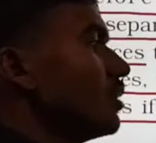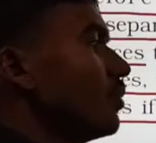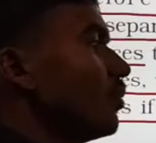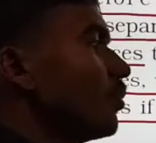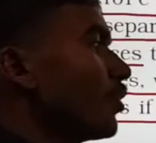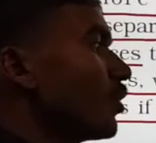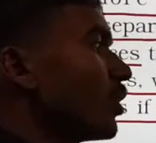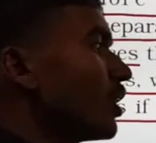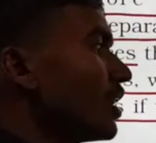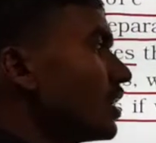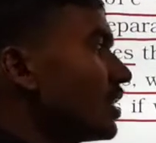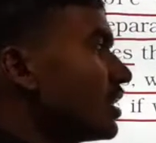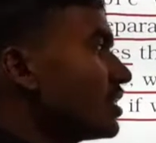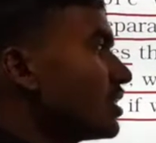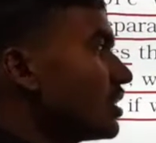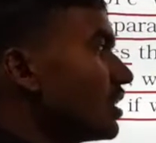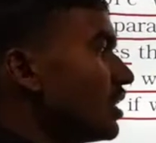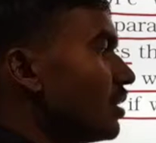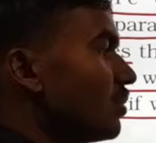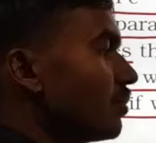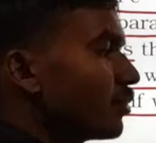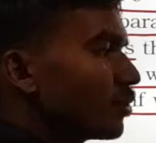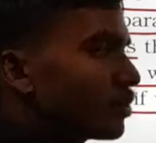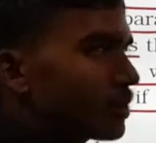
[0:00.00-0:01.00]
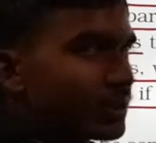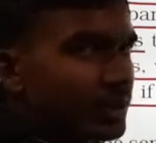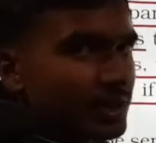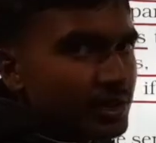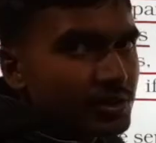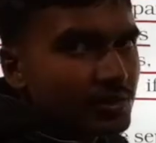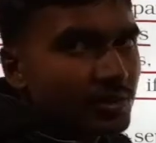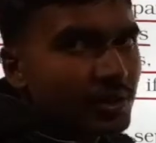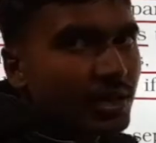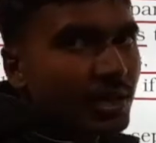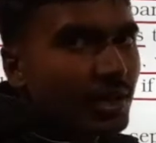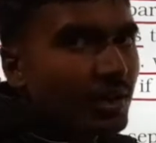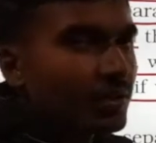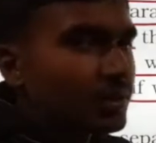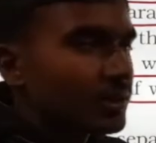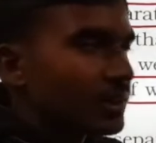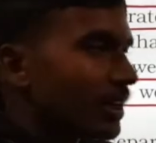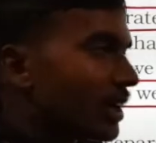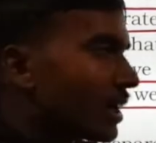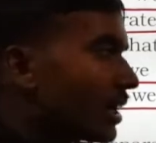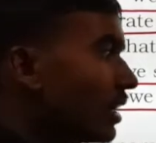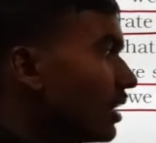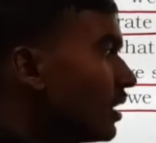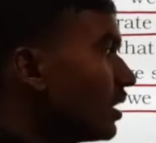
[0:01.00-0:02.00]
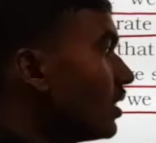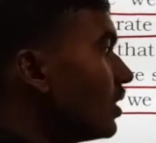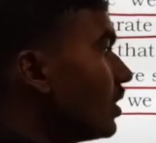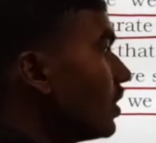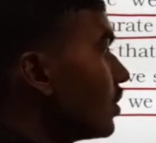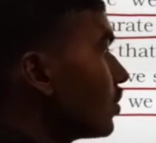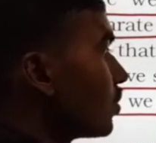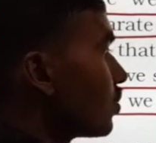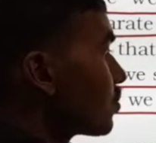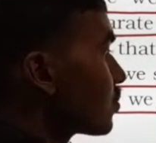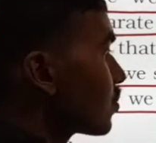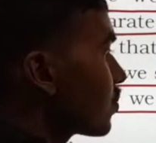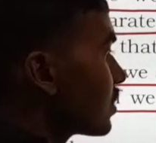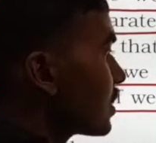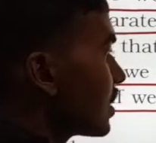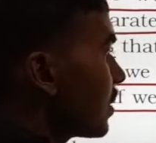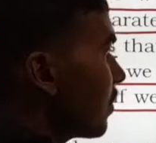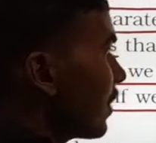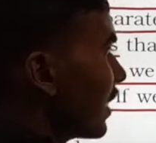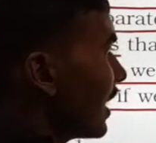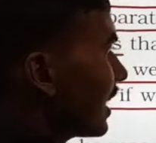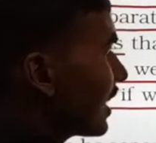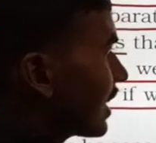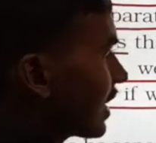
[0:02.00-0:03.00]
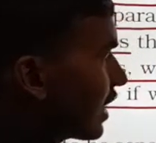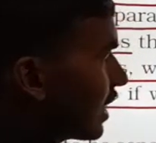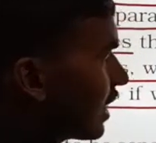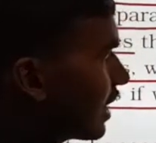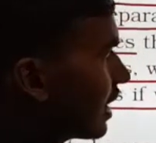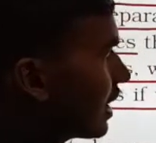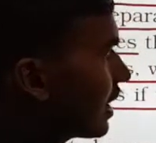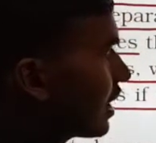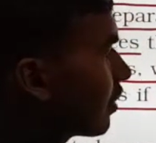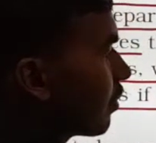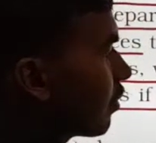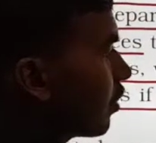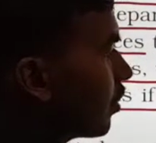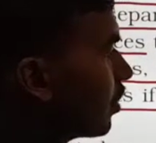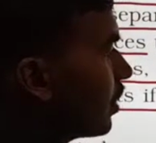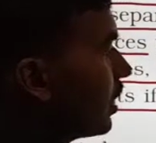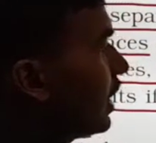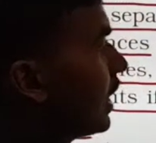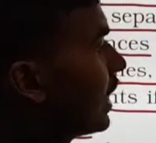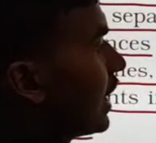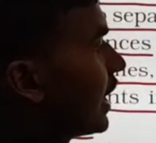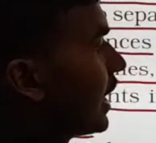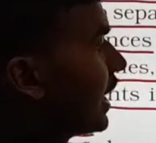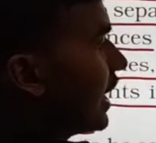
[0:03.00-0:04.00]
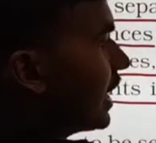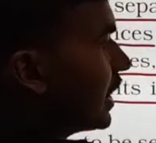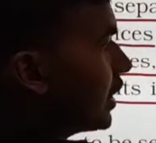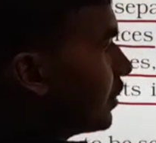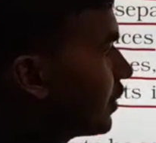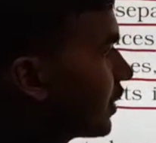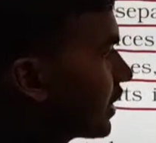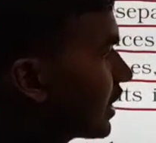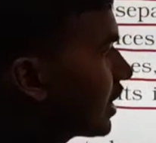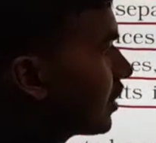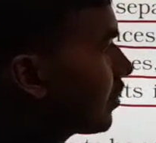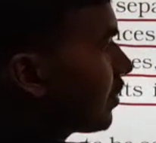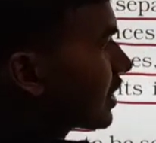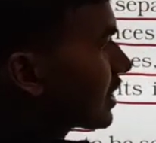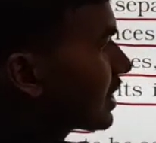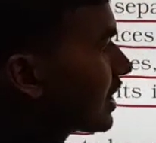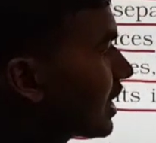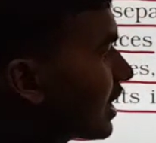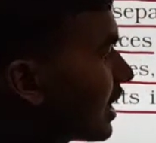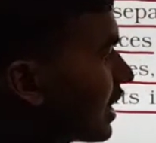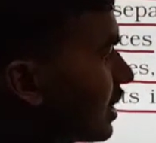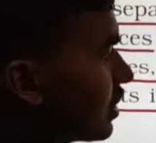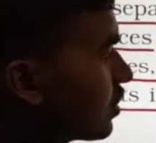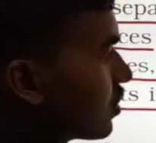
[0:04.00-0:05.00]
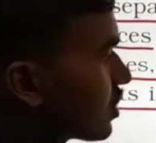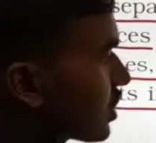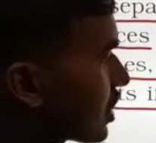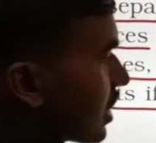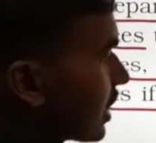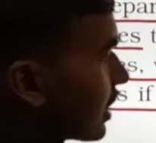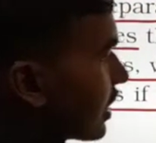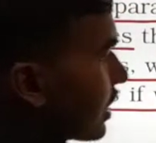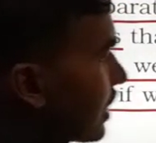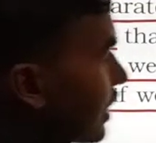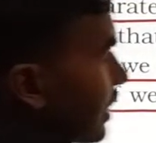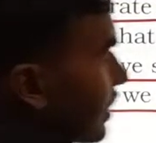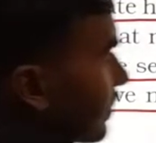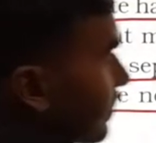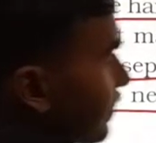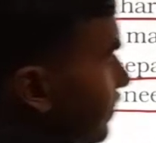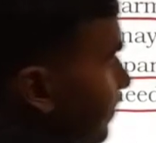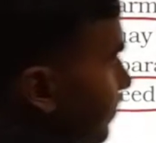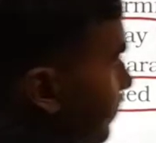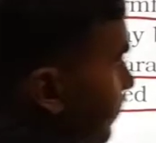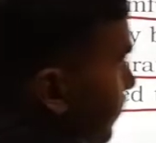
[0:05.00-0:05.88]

इम्प्योरिटीज इम्प्योरिटीज वगैरह होता है तो उसको सेपरेट करने के लिए हम लोग हैंड पिकिंग मेथड का यूज़ करते हैं